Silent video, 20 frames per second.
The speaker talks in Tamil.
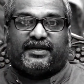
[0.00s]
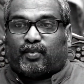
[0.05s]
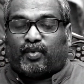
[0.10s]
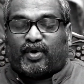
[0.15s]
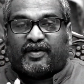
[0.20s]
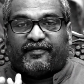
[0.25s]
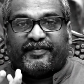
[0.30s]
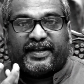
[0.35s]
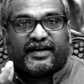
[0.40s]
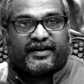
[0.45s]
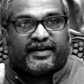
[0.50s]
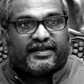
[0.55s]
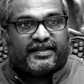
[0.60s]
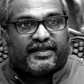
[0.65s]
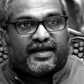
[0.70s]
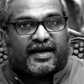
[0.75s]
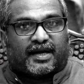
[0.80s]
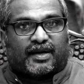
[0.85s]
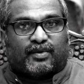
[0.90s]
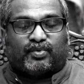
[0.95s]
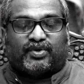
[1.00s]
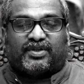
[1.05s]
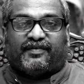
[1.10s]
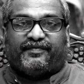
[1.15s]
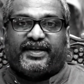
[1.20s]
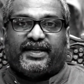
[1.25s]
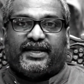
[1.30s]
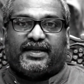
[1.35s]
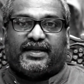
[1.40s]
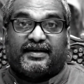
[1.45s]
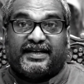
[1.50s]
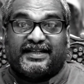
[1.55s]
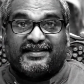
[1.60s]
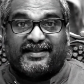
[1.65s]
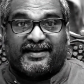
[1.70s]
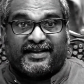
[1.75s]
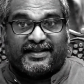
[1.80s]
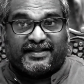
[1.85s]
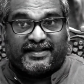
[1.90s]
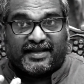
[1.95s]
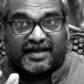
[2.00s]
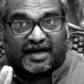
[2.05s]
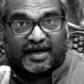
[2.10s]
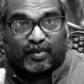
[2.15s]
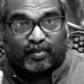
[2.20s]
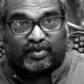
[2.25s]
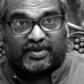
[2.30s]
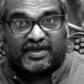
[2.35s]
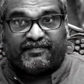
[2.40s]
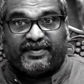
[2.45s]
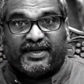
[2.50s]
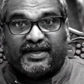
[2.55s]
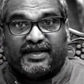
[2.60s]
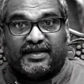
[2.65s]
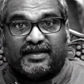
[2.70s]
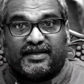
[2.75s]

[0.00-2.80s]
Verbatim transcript: உளவியல் ரீதியான உதவி நிதி ரீதியான உதவி